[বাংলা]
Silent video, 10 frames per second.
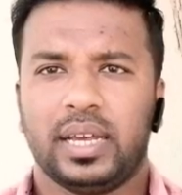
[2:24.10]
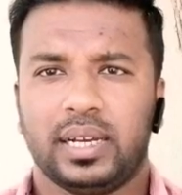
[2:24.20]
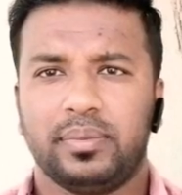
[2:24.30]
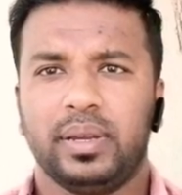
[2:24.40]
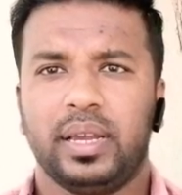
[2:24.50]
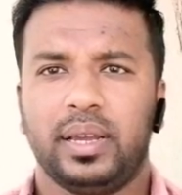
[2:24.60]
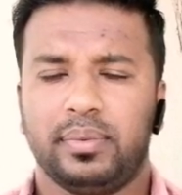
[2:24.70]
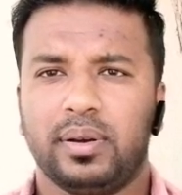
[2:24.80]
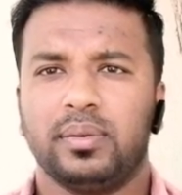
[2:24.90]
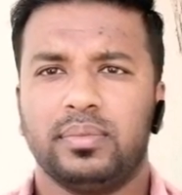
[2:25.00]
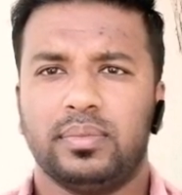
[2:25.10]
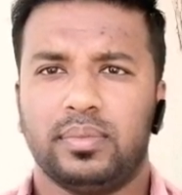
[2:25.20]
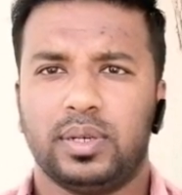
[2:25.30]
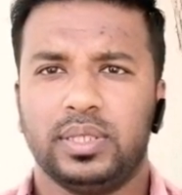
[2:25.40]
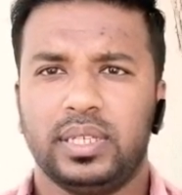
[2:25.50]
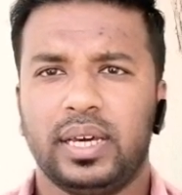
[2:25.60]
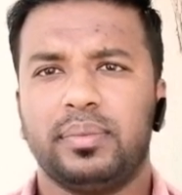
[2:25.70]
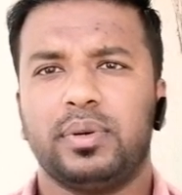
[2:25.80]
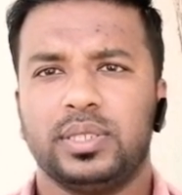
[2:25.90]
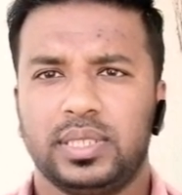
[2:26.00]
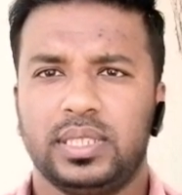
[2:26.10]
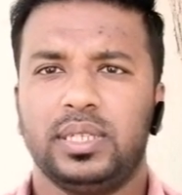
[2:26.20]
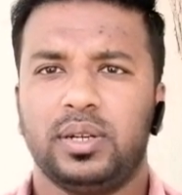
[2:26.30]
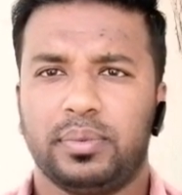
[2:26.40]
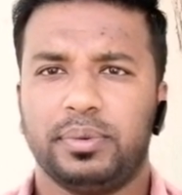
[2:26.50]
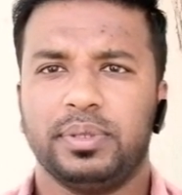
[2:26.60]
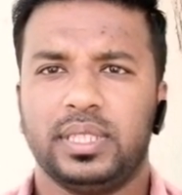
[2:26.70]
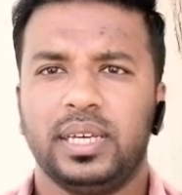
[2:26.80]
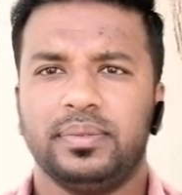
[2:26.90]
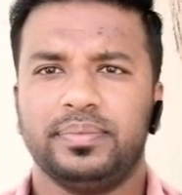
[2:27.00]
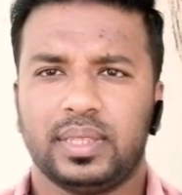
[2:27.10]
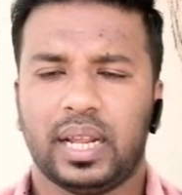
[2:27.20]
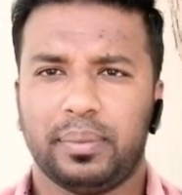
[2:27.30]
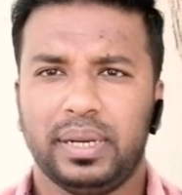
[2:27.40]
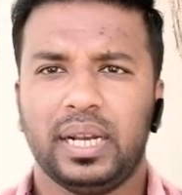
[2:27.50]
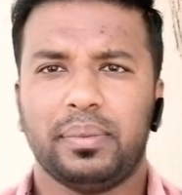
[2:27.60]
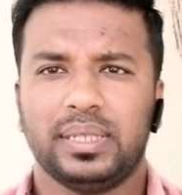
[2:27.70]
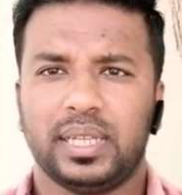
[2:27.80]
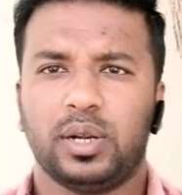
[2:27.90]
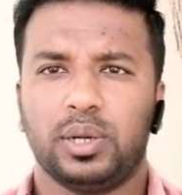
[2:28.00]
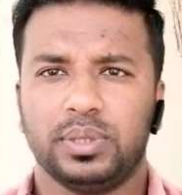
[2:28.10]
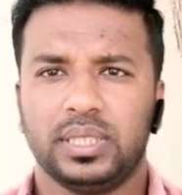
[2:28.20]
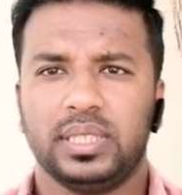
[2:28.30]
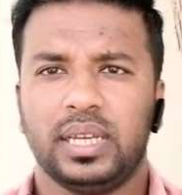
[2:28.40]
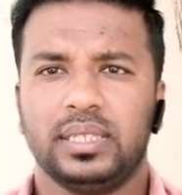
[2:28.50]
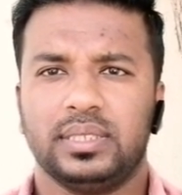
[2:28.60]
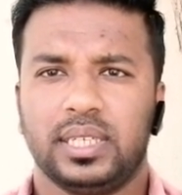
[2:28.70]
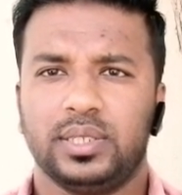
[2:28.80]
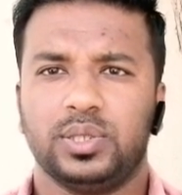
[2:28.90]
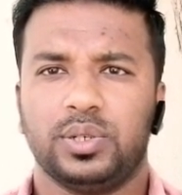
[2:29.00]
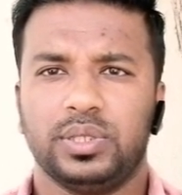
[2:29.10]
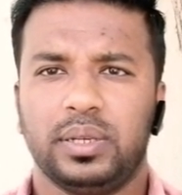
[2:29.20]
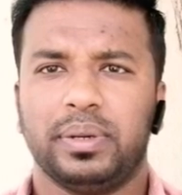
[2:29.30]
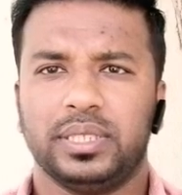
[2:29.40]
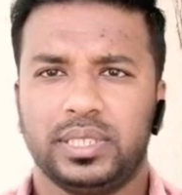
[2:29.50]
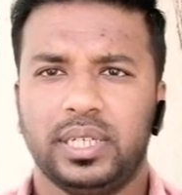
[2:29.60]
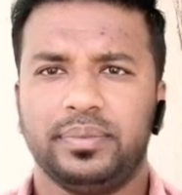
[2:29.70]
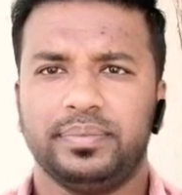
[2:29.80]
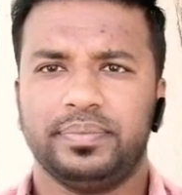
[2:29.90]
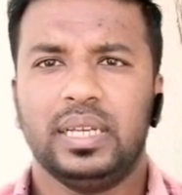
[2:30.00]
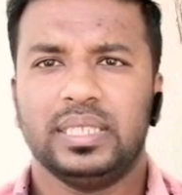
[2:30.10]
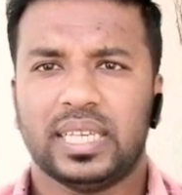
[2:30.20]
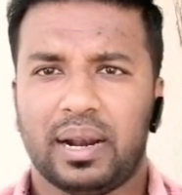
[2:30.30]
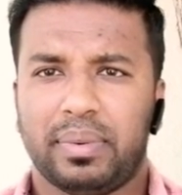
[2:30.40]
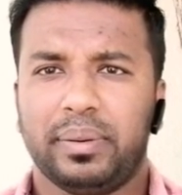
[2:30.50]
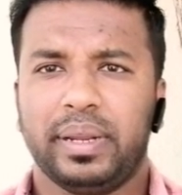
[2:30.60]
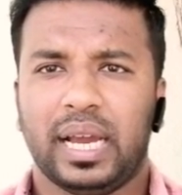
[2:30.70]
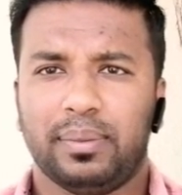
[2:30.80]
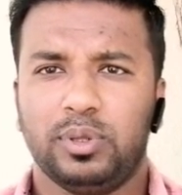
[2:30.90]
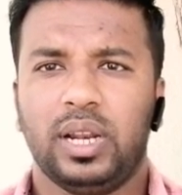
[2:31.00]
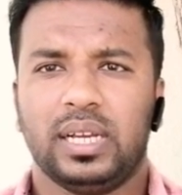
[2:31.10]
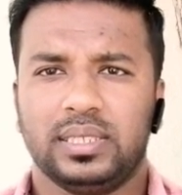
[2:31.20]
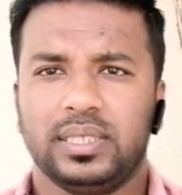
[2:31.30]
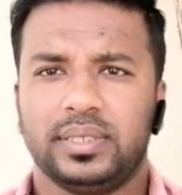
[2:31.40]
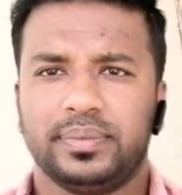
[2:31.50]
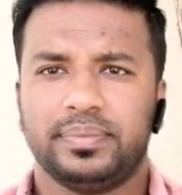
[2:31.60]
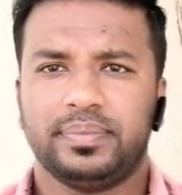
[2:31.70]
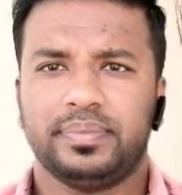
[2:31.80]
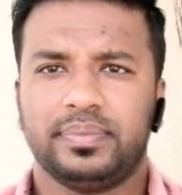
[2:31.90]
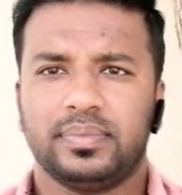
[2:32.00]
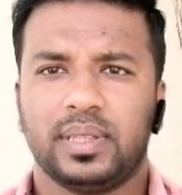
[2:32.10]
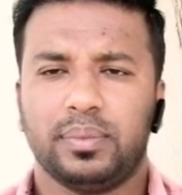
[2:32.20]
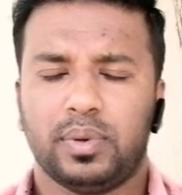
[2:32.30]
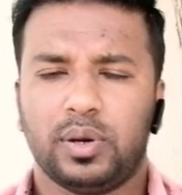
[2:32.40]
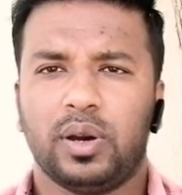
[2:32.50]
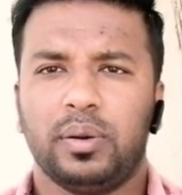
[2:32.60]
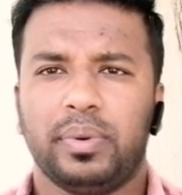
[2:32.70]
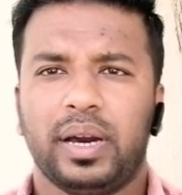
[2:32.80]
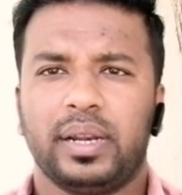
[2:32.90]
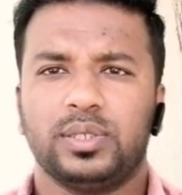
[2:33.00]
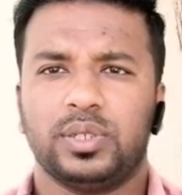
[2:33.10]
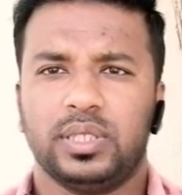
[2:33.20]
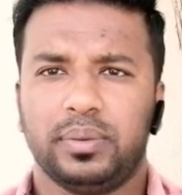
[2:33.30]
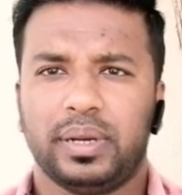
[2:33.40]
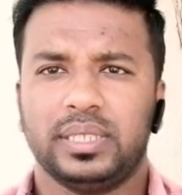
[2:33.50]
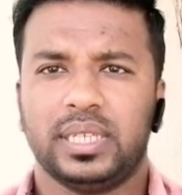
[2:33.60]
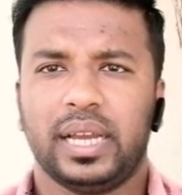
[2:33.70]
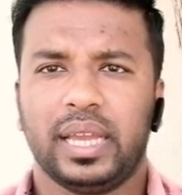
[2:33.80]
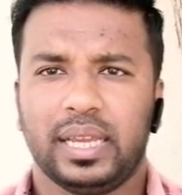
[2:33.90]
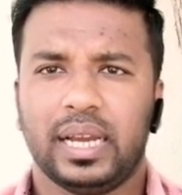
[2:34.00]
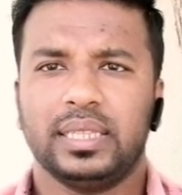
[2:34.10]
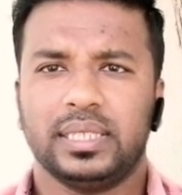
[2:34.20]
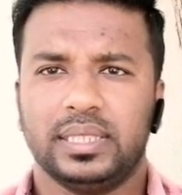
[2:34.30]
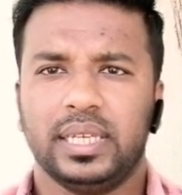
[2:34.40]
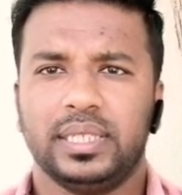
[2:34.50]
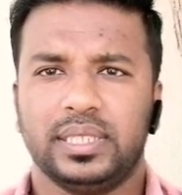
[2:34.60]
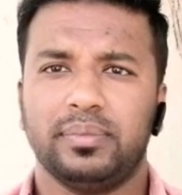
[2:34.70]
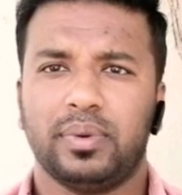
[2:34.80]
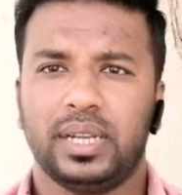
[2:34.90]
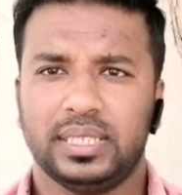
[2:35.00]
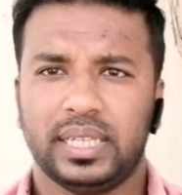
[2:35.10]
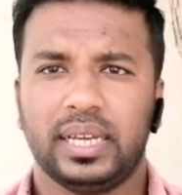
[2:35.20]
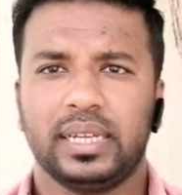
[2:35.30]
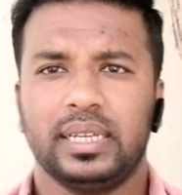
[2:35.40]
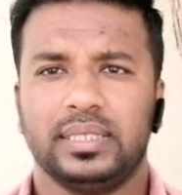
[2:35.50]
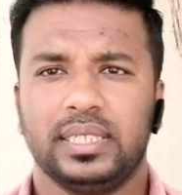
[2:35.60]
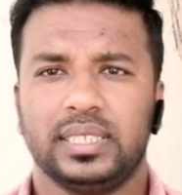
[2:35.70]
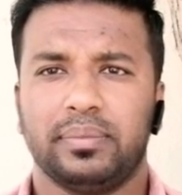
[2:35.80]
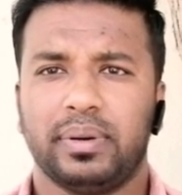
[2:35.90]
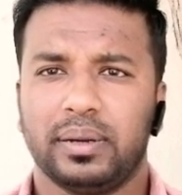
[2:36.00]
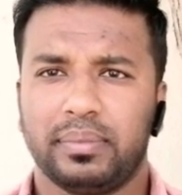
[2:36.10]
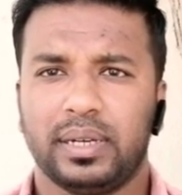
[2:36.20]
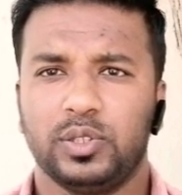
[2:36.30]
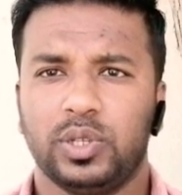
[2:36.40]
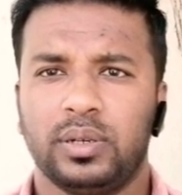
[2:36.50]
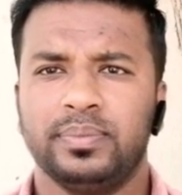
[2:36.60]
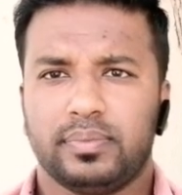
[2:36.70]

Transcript: হারাম এবং মদিনার মসজিদ নববীতে তারাবির নামাজের অনুমতি দিয়েছে সৌদির বাদশাহ সালমান বিন আব্দুল আজিজ মঙ্গলবার সৌদির বাসা এই আদেশ দিয়েছেন বলে জানা গেছে সাম্বাং মাধ্যম